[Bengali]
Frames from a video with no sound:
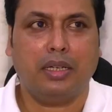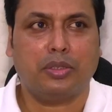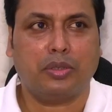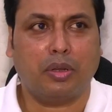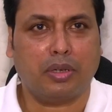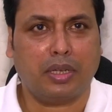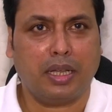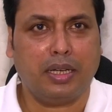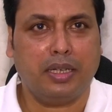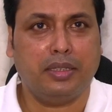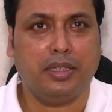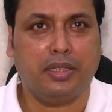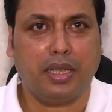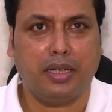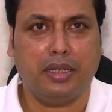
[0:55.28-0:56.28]
আর সরকারের
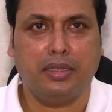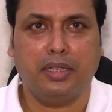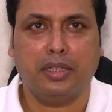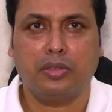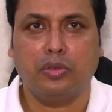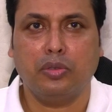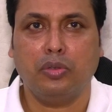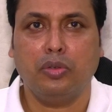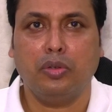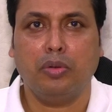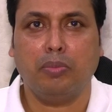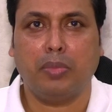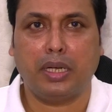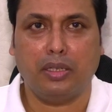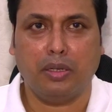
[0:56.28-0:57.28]
দিশা নির্দেশগুলো
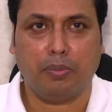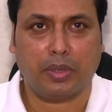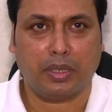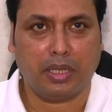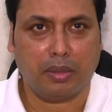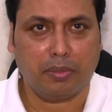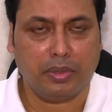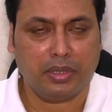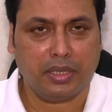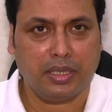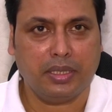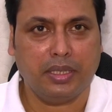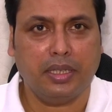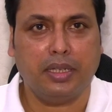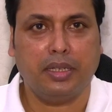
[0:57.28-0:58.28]
মাননীয়
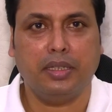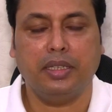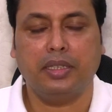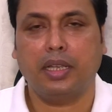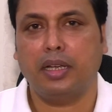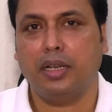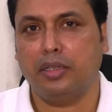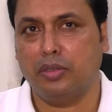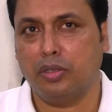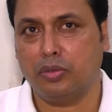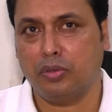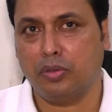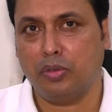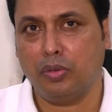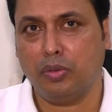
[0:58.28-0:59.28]
প্রধানমন্ত্রীজির দিশা
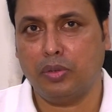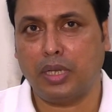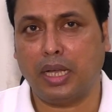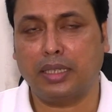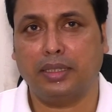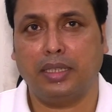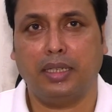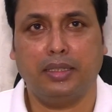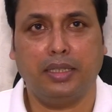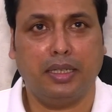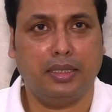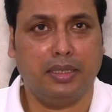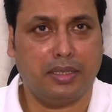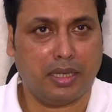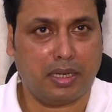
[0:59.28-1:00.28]
নির্দেশগুলো ডাক্তারদের
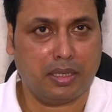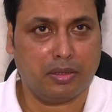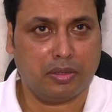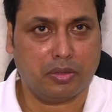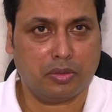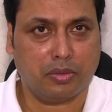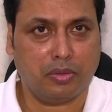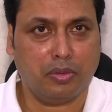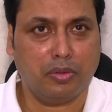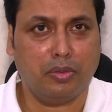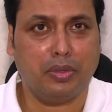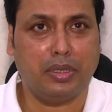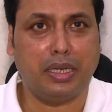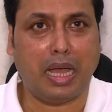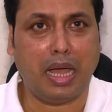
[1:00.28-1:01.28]
দিশা নির্দেশগুলো
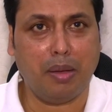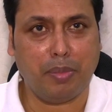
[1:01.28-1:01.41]
না